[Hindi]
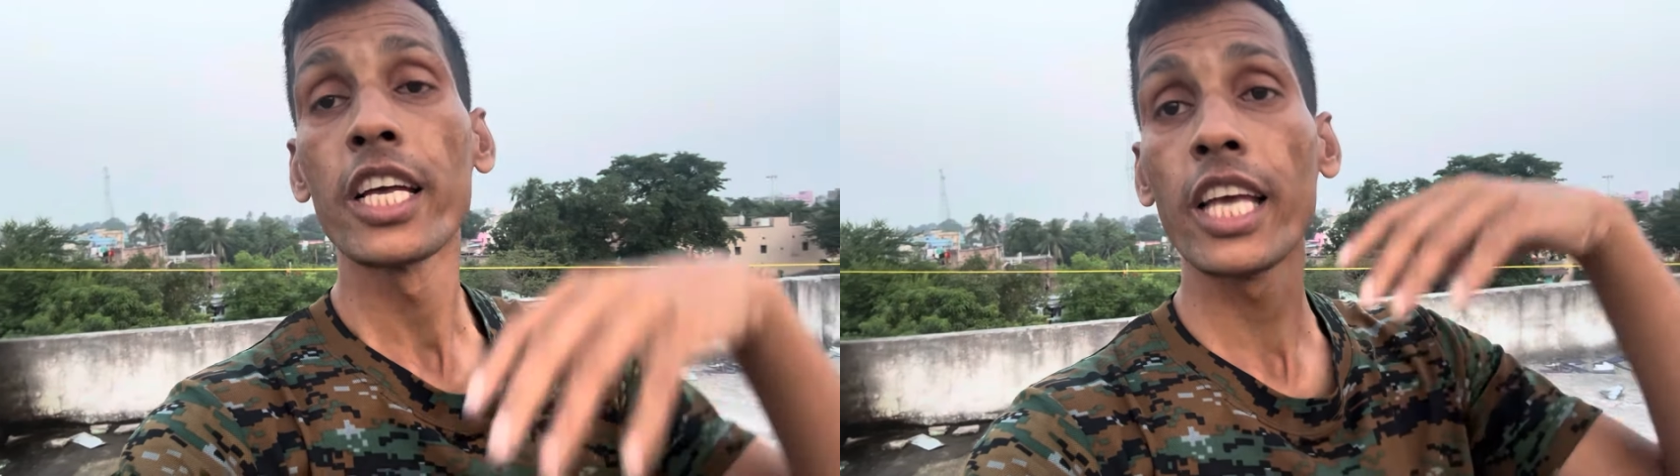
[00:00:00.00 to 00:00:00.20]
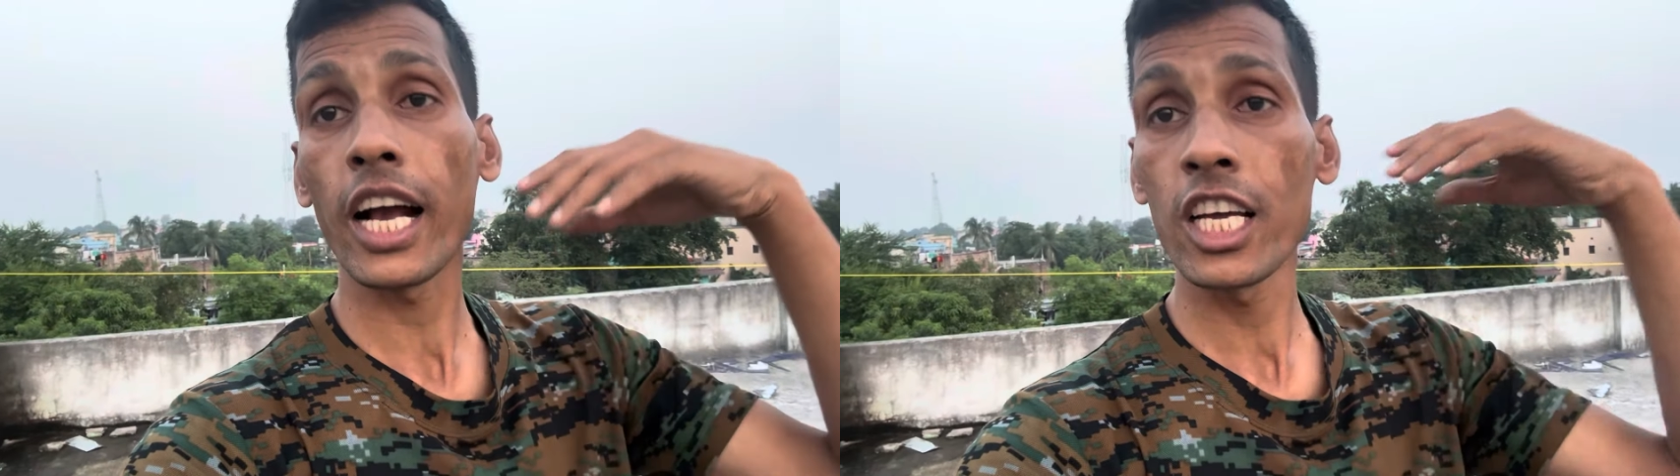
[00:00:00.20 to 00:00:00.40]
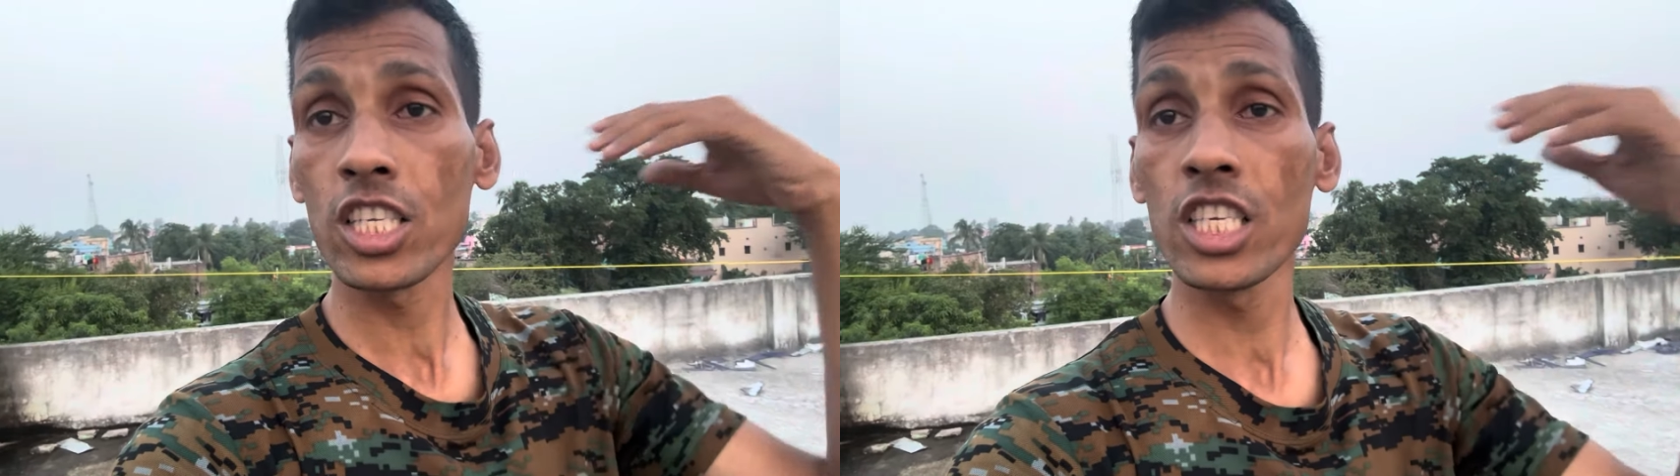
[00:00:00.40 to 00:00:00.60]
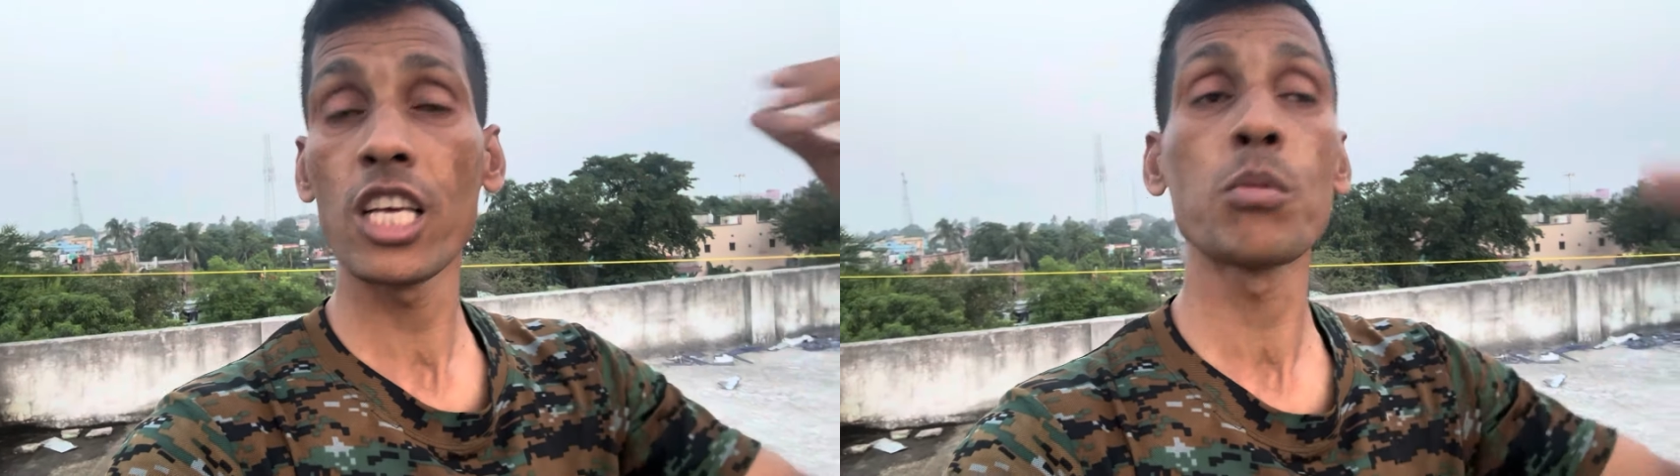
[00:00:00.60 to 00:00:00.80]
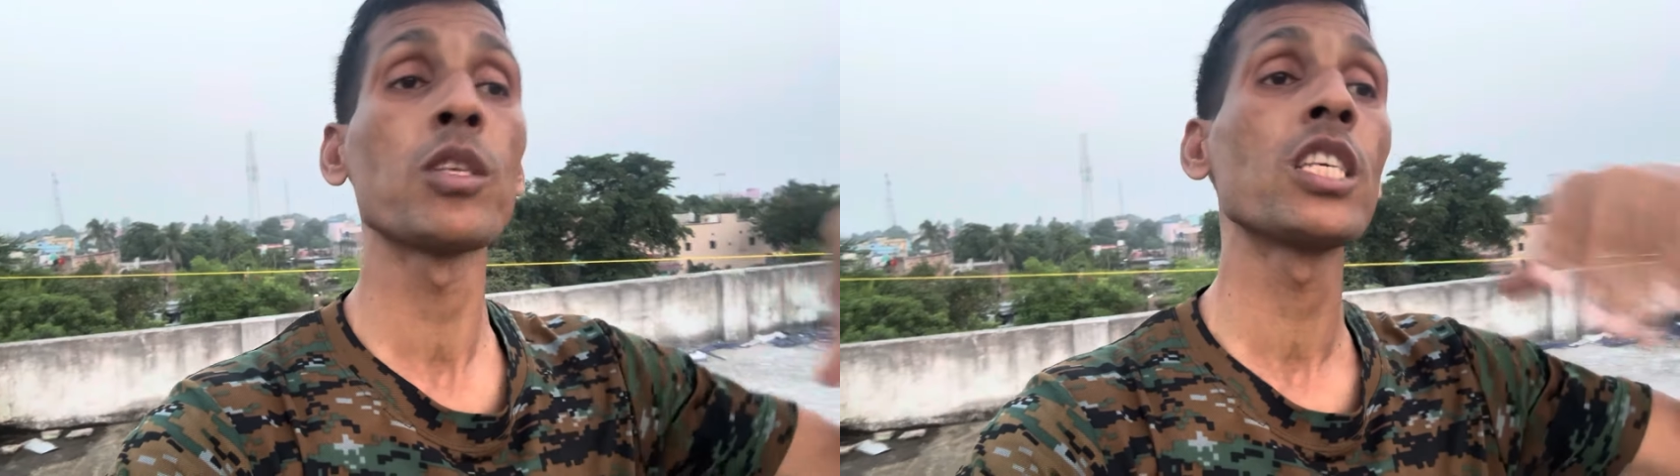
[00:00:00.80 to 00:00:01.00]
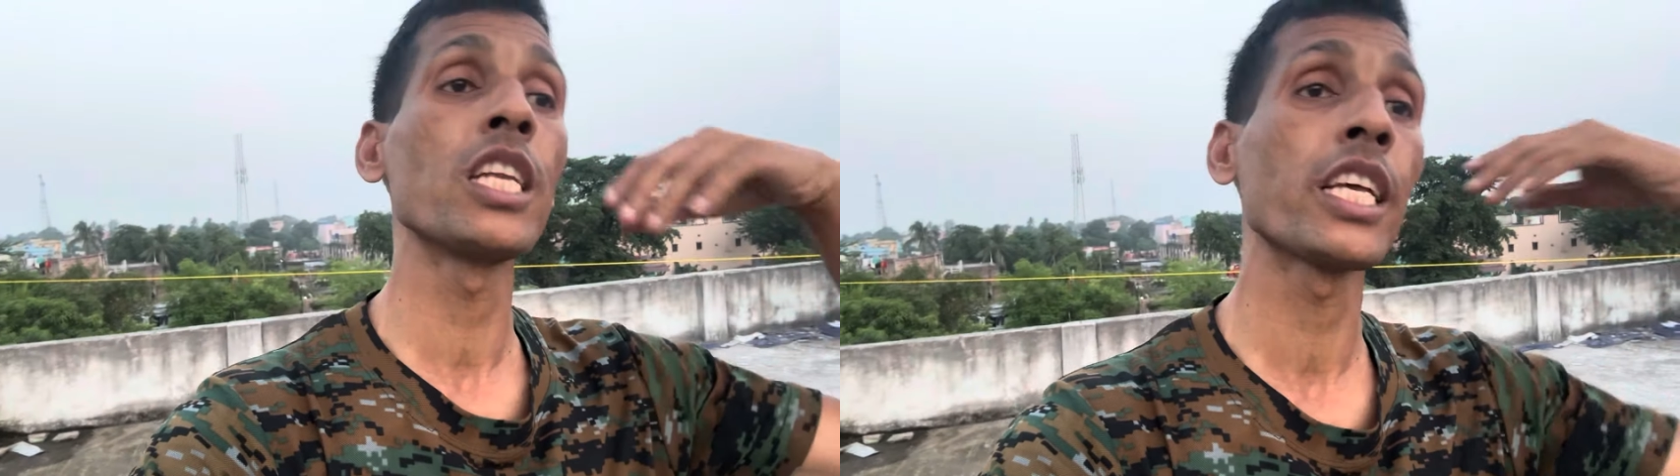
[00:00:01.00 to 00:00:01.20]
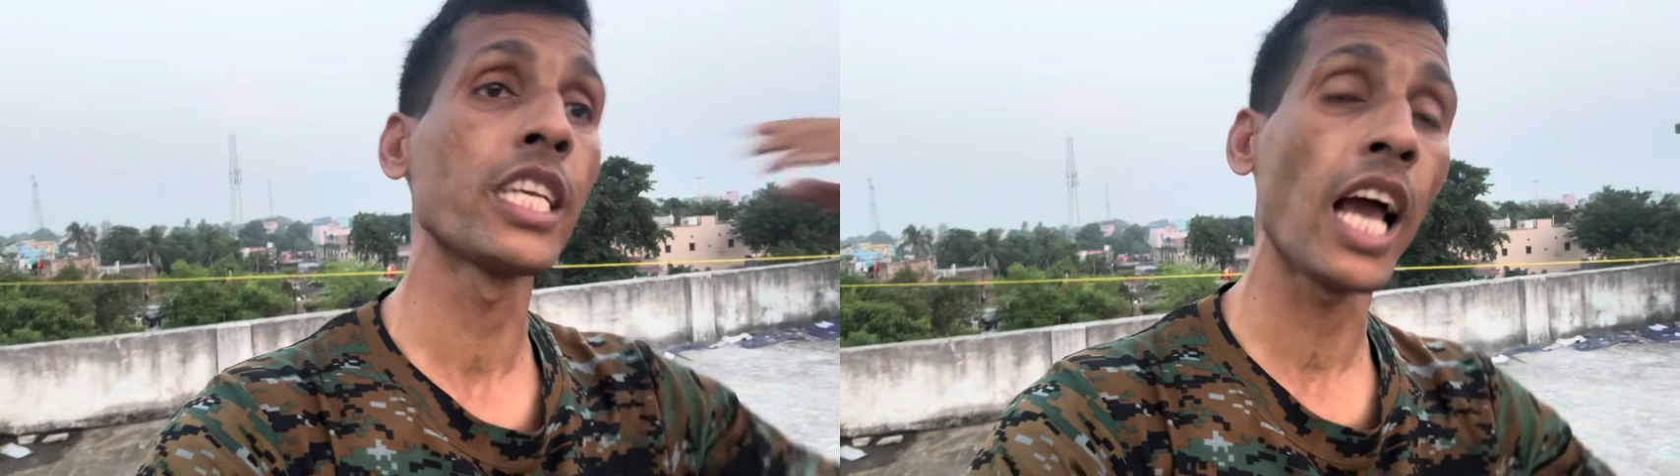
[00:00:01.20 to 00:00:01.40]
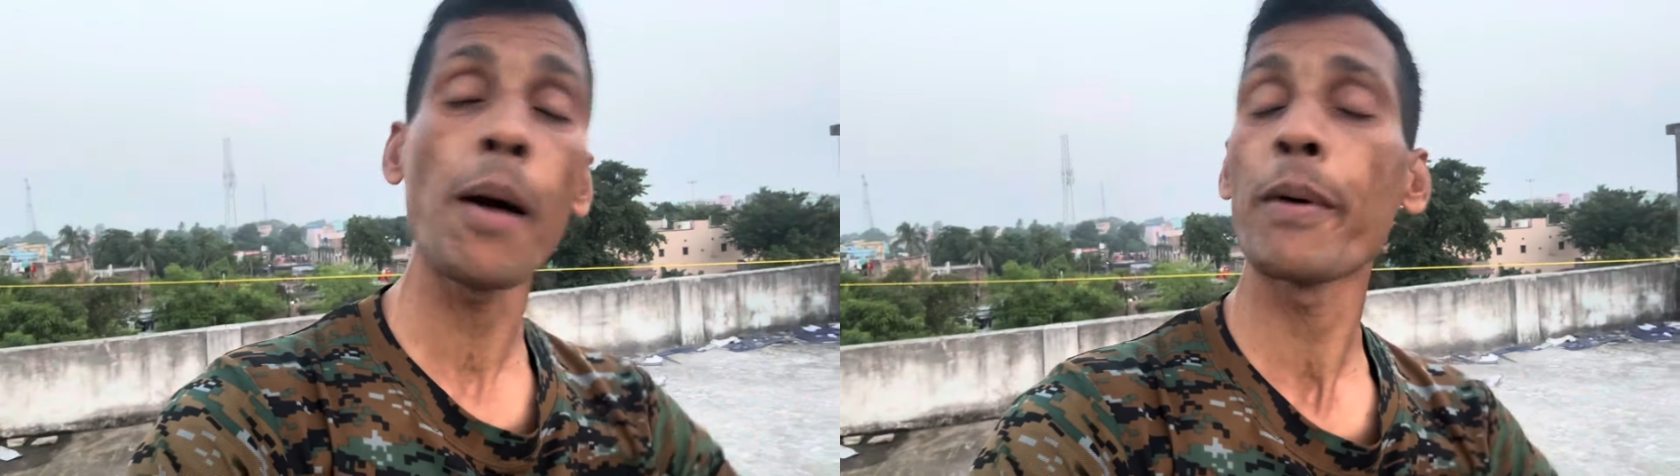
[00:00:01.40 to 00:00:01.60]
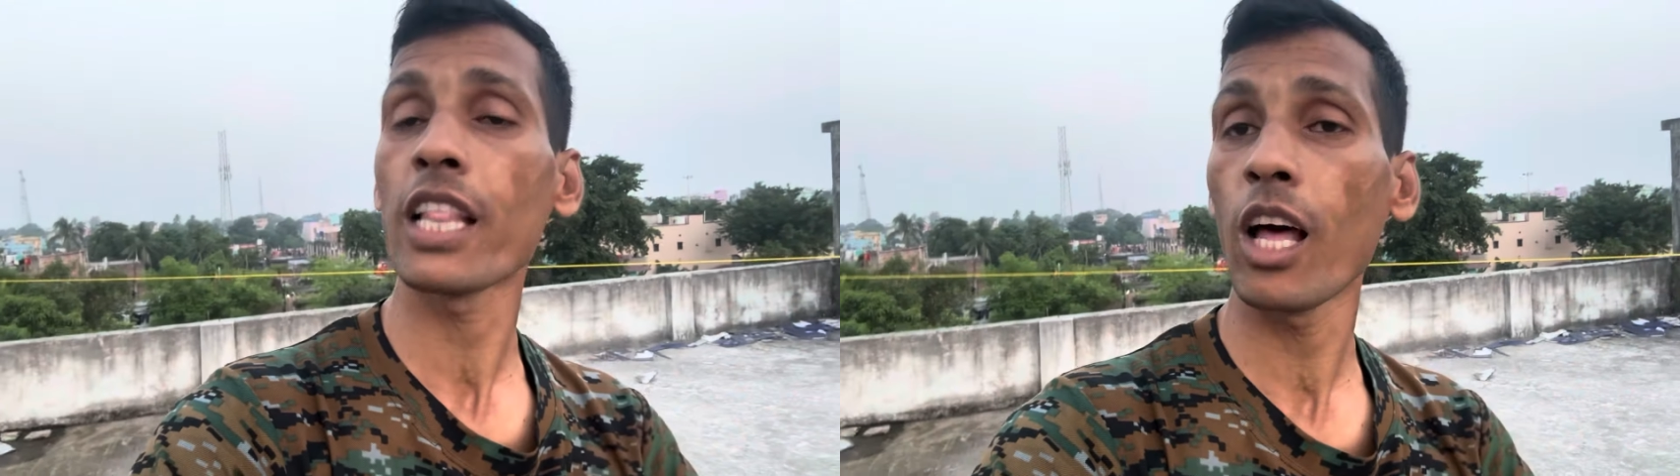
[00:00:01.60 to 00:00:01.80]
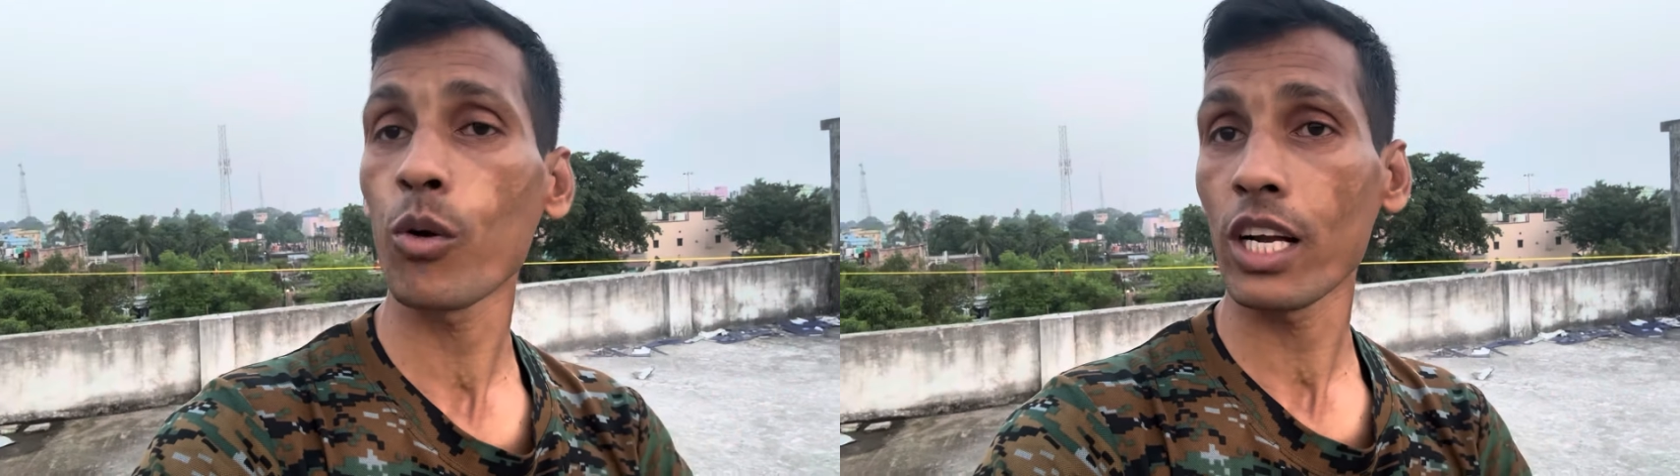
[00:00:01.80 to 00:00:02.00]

कि आखिर सीएसबीसी ने क्या बदलाव